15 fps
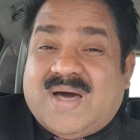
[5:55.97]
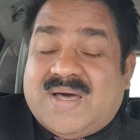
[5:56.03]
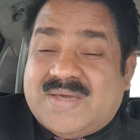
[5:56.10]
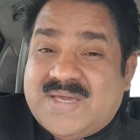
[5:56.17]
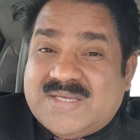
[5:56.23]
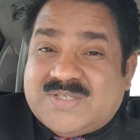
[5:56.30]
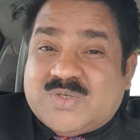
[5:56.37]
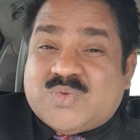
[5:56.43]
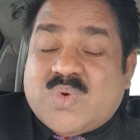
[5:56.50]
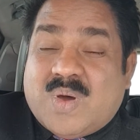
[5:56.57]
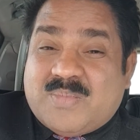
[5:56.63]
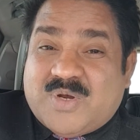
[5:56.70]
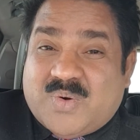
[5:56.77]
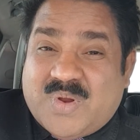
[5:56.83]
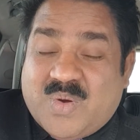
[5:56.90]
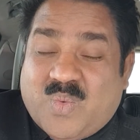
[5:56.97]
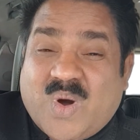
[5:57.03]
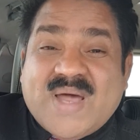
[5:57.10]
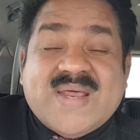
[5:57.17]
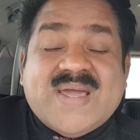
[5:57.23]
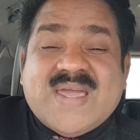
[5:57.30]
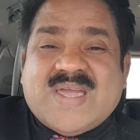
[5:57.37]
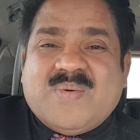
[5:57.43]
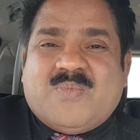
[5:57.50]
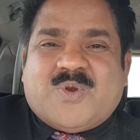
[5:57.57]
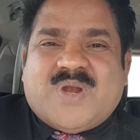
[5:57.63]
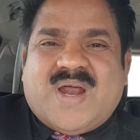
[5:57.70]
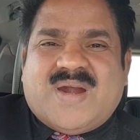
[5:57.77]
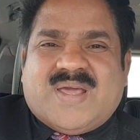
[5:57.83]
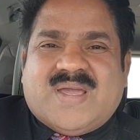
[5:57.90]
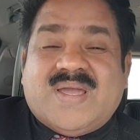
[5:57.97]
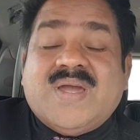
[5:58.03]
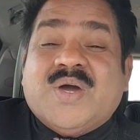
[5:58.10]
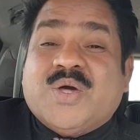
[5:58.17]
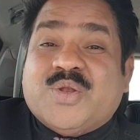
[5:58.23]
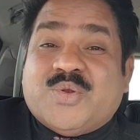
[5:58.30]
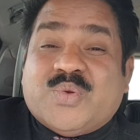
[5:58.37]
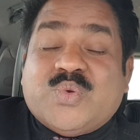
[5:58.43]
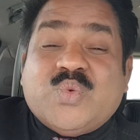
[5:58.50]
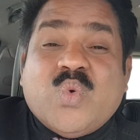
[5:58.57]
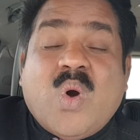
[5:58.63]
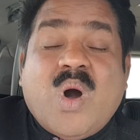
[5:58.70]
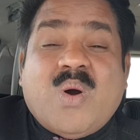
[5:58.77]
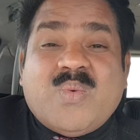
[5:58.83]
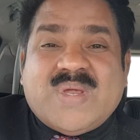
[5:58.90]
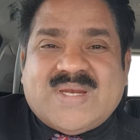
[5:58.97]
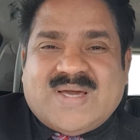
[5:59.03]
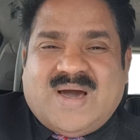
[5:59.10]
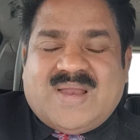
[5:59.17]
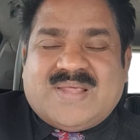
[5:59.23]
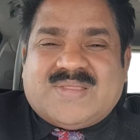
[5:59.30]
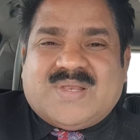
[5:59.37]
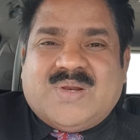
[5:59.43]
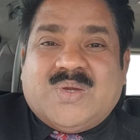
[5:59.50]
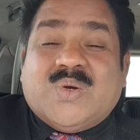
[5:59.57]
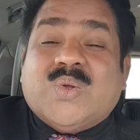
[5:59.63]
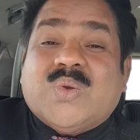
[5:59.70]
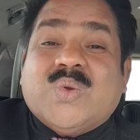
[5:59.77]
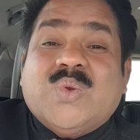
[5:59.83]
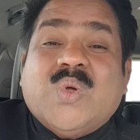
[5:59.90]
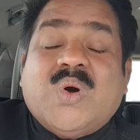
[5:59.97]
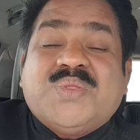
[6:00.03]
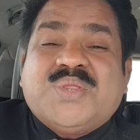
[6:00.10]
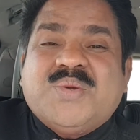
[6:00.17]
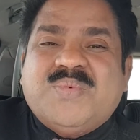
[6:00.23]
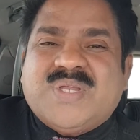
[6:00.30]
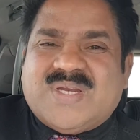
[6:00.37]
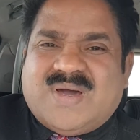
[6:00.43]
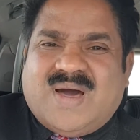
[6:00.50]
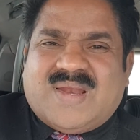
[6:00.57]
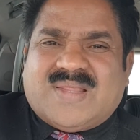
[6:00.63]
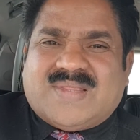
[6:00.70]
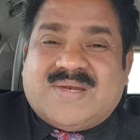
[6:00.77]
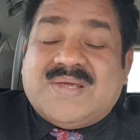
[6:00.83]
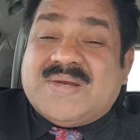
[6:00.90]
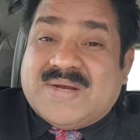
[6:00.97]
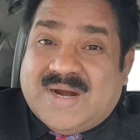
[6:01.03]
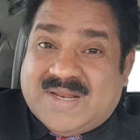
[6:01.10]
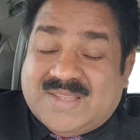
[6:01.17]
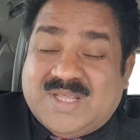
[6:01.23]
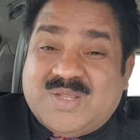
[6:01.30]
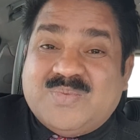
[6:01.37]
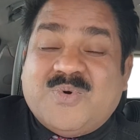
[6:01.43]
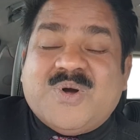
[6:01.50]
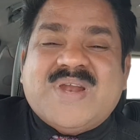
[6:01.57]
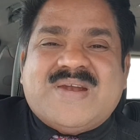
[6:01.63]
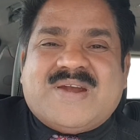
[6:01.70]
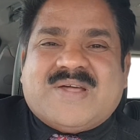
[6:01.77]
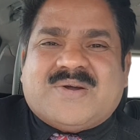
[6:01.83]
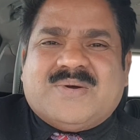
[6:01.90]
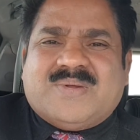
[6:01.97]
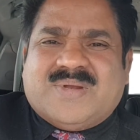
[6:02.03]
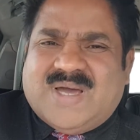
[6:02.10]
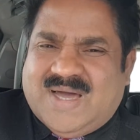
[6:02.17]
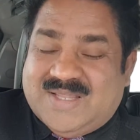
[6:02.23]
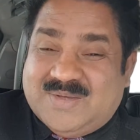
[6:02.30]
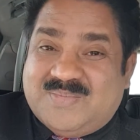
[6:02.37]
இயேசு சுவாமியினுடைய வருகைக்கு முன்னாடி நோவின் காலத்துலேயும் லோத்துவின் காலத்துலேயும் நடந்தது போல நடக்கும்னு அது